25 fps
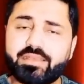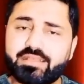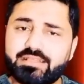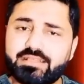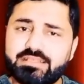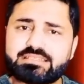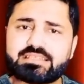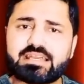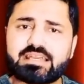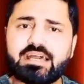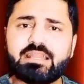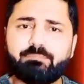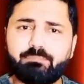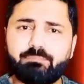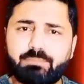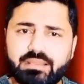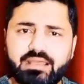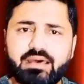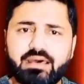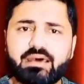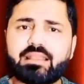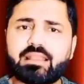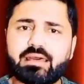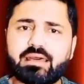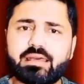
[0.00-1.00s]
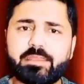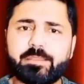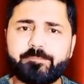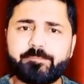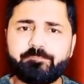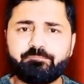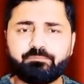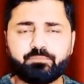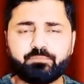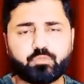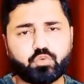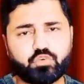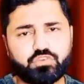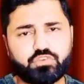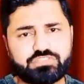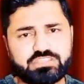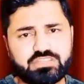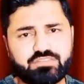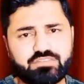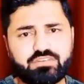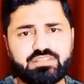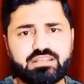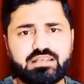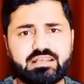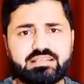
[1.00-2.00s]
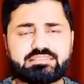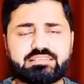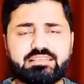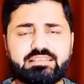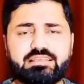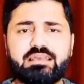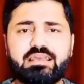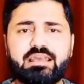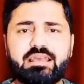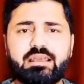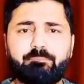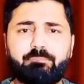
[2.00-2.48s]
इंसान बना रहा है तो इसी वजह से